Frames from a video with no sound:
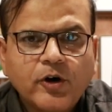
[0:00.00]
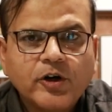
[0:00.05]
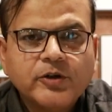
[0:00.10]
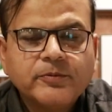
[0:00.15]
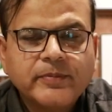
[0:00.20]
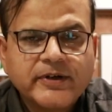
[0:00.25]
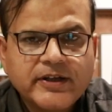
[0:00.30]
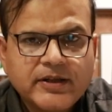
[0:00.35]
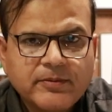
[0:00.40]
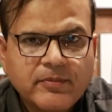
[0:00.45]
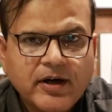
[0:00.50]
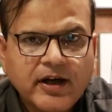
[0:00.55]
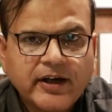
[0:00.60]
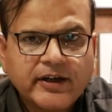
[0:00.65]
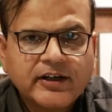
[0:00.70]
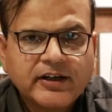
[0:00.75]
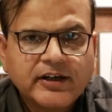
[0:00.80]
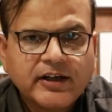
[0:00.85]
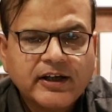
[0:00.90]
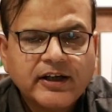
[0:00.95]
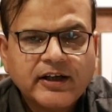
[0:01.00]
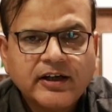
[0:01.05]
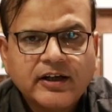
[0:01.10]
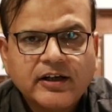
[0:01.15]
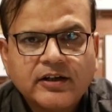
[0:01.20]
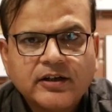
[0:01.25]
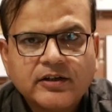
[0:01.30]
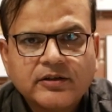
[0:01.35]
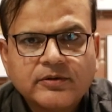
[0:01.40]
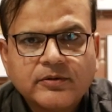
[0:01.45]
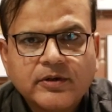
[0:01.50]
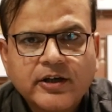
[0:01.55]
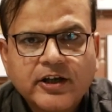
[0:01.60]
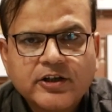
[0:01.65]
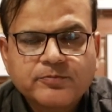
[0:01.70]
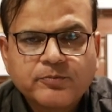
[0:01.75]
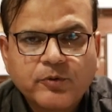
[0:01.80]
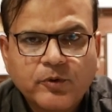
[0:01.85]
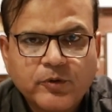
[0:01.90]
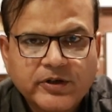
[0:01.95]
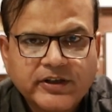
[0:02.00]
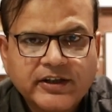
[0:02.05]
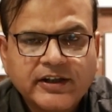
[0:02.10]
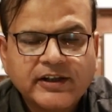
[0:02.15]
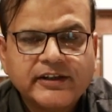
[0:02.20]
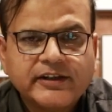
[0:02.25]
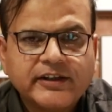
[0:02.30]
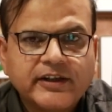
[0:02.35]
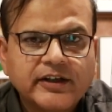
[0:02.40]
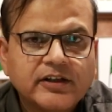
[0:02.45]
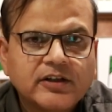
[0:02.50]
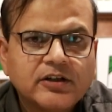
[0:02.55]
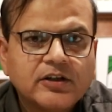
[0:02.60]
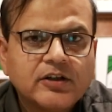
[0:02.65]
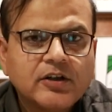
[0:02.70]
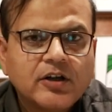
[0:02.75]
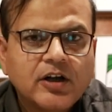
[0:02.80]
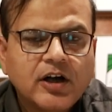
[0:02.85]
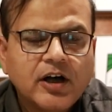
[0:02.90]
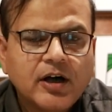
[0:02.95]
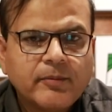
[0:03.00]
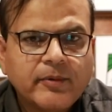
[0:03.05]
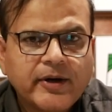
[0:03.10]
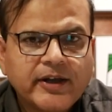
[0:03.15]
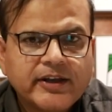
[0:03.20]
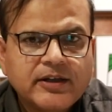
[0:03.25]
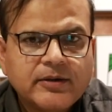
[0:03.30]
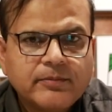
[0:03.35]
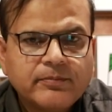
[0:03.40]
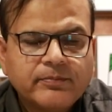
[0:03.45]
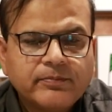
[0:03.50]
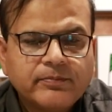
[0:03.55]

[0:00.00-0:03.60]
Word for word: बहुत बड़ी मार्केट है एक्सपोर्ट के लिए हमारी